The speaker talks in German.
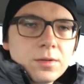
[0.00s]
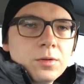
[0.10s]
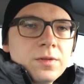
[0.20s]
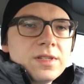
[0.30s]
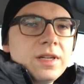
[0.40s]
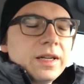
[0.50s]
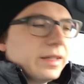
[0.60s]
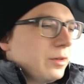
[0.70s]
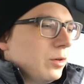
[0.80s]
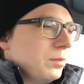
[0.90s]
So, wir sind
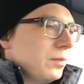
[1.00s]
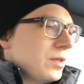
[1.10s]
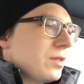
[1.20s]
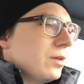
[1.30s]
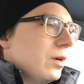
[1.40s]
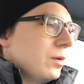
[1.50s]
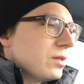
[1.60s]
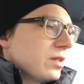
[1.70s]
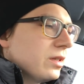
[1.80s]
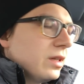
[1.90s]
angekommen zu
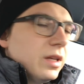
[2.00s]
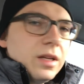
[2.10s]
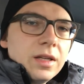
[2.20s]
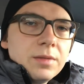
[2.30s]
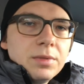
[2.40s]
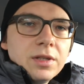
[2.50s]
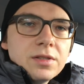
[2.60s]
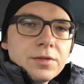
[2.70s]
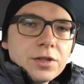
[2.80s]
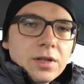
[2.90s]
Hause. Ich bin
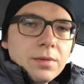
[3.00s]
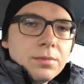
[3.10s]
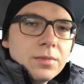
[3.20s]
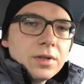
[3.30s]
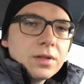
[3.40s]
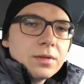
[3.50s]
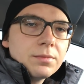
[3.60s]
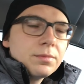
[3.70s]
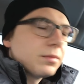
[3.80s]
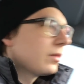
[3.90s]
inzwischen am,
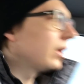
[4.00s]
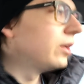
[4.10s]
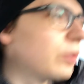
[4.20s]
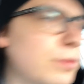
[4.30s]
ähm, an der